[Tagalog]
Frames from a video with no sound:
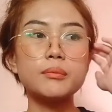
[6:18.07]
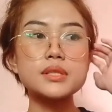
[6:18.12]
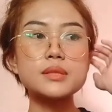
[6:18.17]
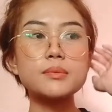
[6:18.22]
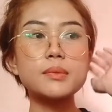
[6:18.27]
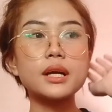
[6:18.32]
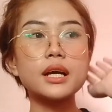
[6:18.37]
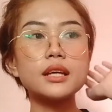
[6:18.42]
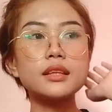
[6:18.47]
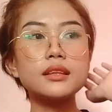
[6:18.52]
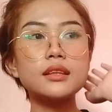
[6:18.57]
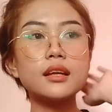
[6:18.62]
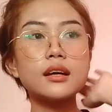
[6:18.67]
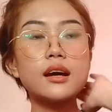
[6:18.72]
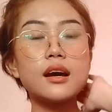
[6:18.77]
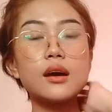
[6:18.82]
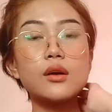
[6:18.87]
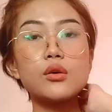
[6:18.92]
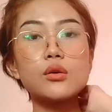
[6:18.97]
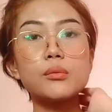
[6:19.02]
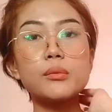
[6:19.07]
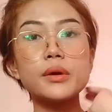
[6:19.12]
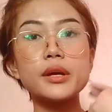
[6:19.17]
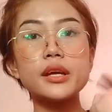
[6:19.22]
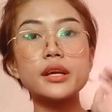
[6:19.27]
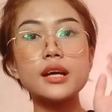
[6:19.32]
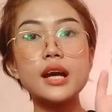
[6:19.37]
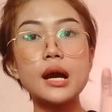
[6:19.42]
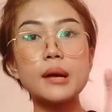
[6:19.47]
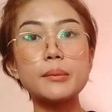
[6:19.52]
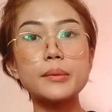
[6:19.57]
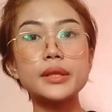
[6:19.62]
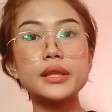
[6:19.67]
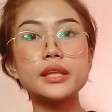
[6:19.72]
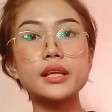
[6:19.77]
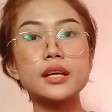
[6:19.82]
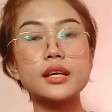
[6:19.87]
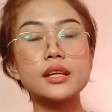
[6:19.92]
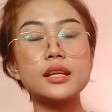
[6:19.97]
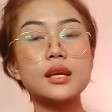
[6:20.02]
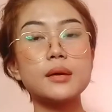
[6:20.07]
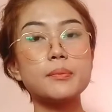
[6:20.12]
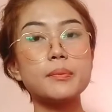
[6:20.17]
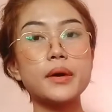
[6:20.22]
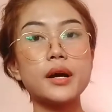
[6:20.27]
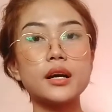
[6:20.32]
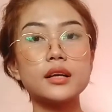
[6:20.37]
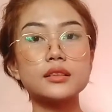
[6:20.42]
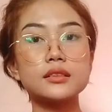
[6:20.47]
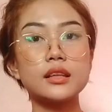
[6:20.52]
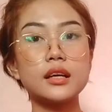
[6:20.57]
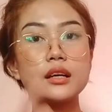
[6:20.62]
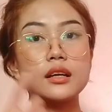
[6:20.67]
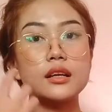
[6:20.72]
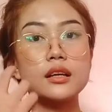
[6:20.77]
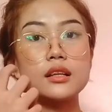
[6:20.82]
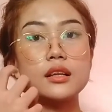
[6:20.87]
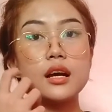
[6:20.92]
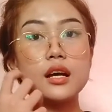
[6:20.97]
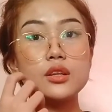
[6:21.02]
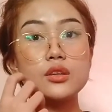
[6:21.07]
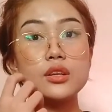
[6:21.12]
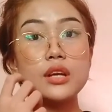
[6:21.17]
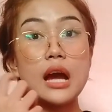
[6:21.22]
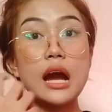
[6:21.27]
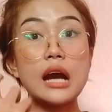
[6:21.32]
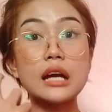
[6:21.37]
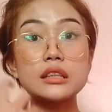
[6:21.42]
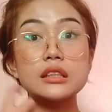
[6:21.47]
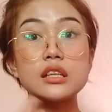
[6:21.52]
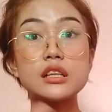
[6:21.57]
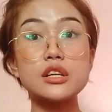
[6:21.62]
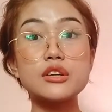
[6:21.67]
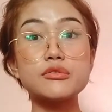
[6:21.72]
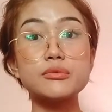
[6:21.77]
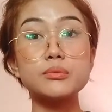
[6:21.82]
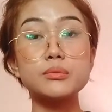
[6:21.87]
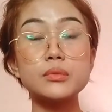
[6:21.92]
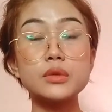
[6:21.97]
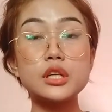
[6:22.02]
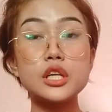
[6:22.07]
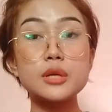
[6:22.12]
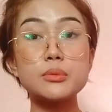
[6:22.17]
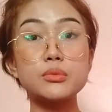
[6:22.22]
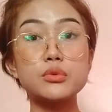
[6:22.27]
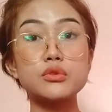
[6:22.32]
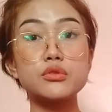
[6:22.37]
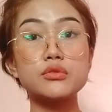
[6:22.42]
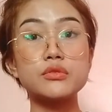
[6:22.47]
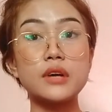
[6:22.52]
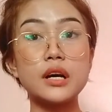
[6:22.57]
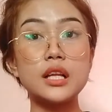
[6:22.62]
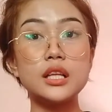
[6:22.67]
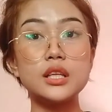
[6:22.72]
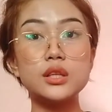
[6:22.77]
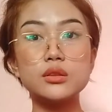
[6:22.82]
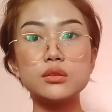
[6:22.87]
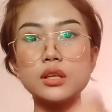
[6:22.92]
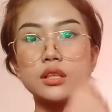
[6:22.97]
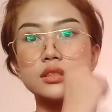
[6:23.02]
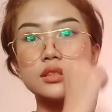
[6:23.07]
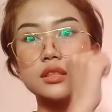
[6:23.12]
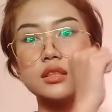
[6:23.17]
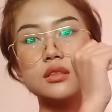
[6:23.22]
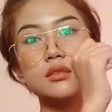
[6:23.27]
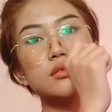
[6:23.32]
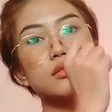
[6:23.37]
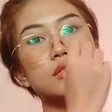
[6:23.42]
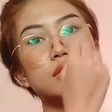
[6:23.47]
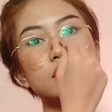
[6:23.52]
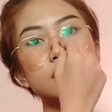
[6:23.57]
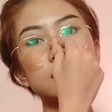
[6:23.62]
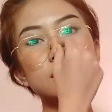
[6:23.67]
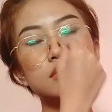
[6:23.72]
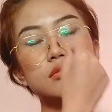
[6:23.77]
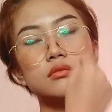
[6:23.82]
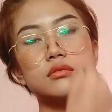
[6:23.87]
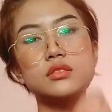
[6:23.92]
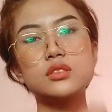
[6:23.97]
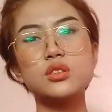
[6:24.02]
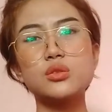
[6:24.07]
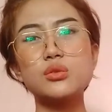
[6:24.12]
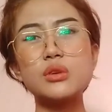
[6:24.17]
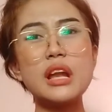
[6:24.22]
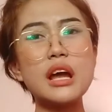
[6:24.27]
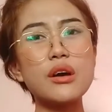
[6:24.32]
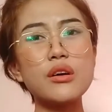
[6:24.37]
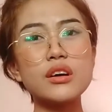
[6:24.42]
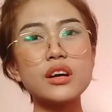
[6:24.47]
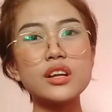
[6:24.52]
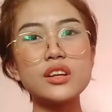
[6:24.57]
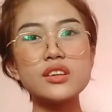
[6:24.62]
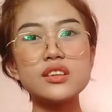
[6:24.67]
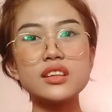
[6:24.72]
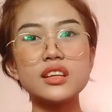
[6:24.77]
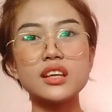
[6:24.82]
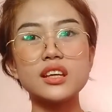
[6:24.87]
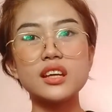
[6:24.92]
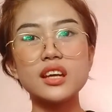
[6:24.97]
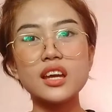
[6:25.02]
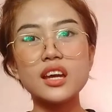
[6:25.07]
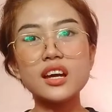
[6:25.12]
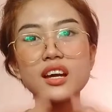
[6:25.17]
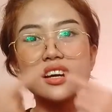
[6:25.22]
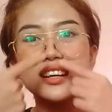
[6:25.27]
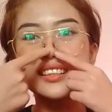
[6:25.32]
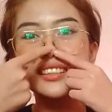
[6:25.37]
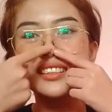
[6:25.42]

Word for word: Mas maganda nga kung may gamit ka na pang tanggal, ano yung acne re- removal, yung as in yung, yun, wala akong ganun eh. Kaya,